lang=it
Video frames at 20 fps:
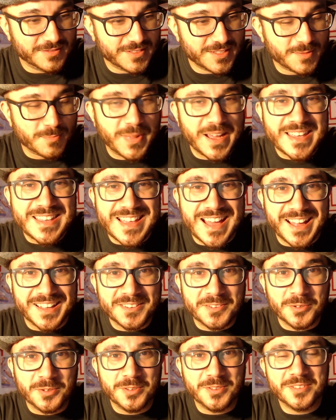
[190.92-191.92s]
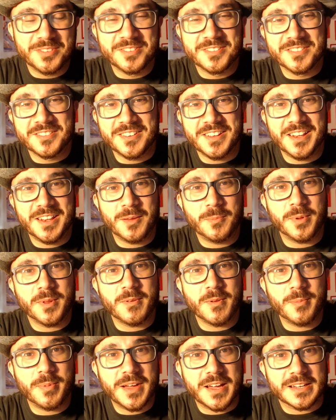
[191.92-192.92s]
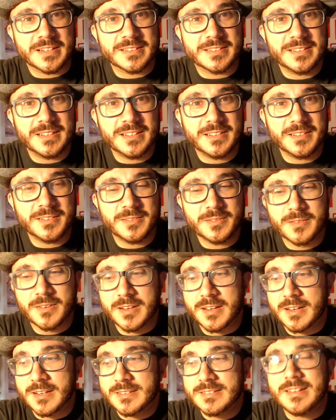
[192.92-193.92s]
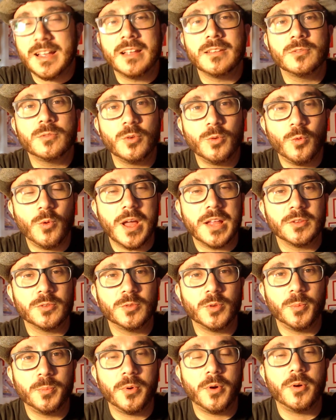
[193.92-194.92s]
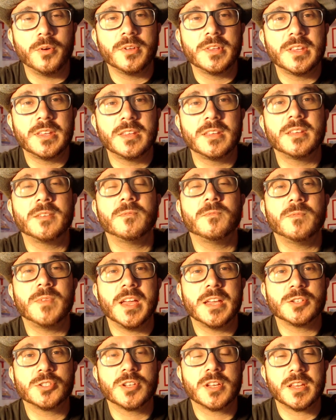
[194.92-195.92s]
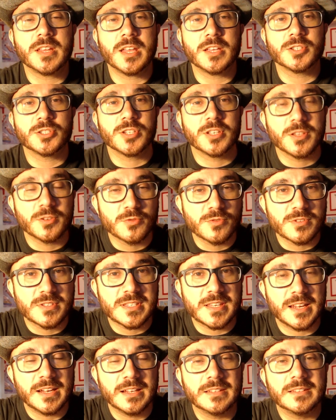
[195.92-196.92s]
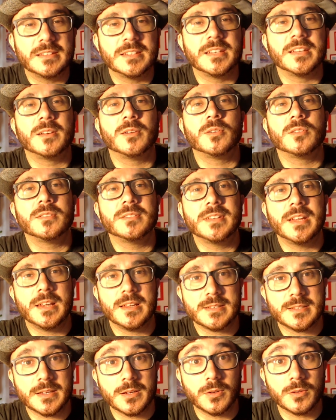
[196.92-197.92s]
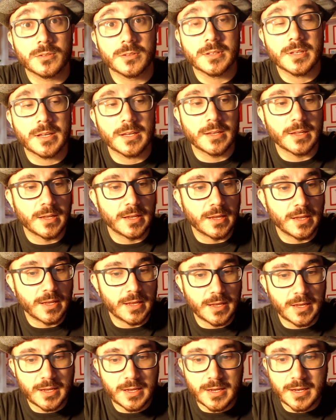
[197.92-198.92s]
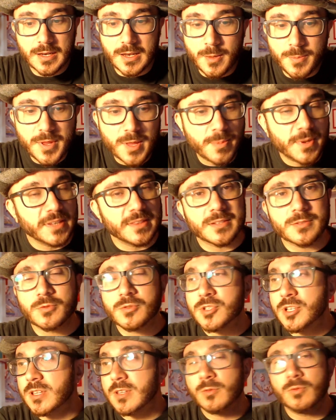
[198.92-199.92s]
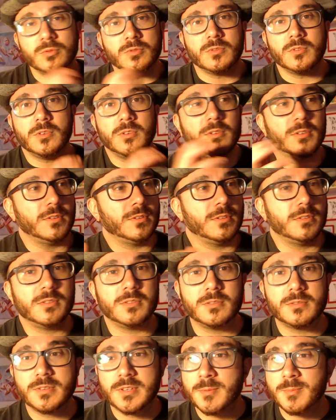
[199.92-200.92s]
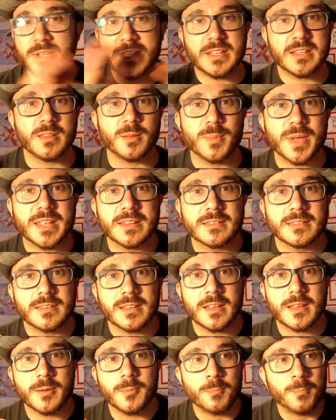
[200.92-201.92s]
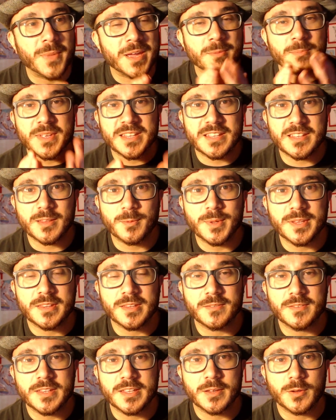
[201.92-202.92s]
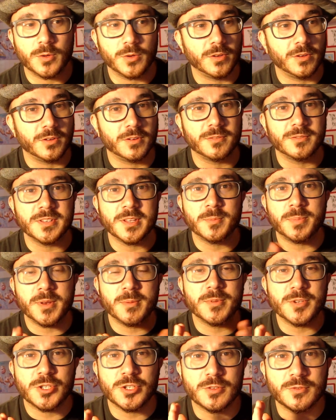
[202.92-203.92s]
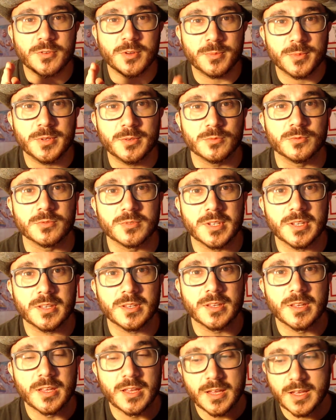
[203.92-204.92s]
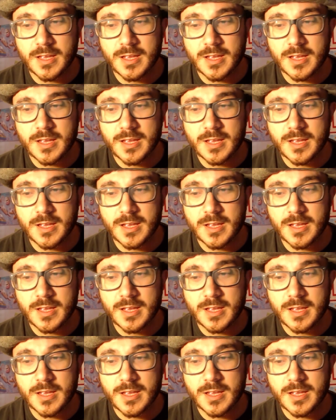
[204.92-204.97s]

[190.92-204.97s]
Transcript: sbagliato nella prima parte, tanto quanto poi invece riesce ad aggiustare il tiro nella seconda. La prima parte succede tutto immediatamente, ma immediatamente vi dico nei primi 5 minuti.